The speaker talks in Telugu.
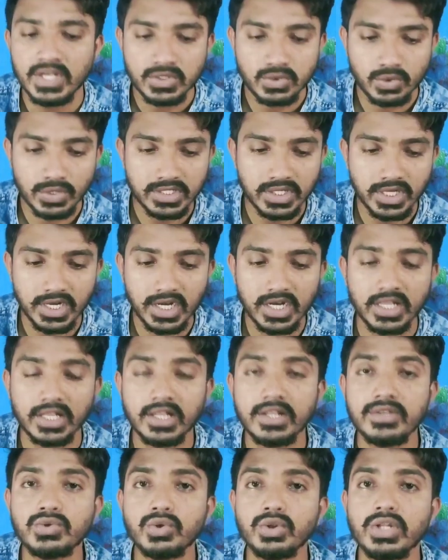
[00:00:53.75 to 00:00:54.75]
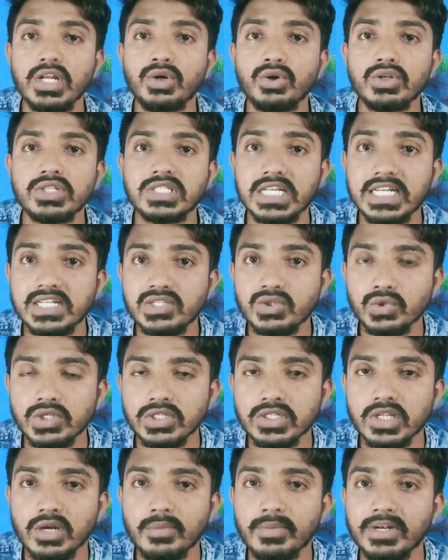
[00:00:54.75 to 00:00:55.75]
సో ఇట్స్ గ్రేట్ కదా సో దీంట్లో సీట్స్
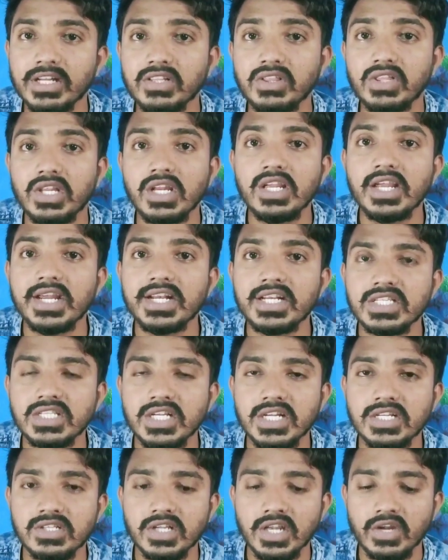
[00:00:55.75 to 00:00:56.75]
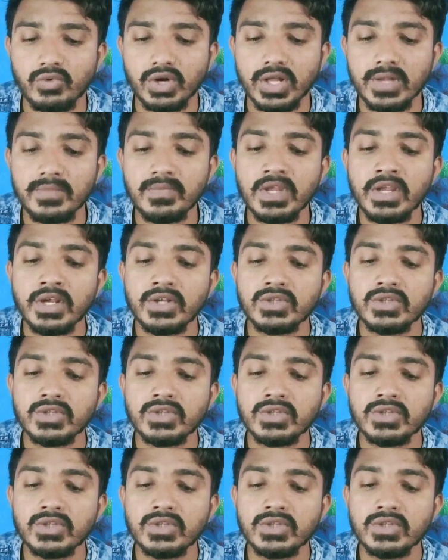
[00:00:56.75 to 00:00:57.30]
వచ్చేసరికి మనకి త్రీ ఎయిటీ సీట్స్ అనేవి ఉన్నాయి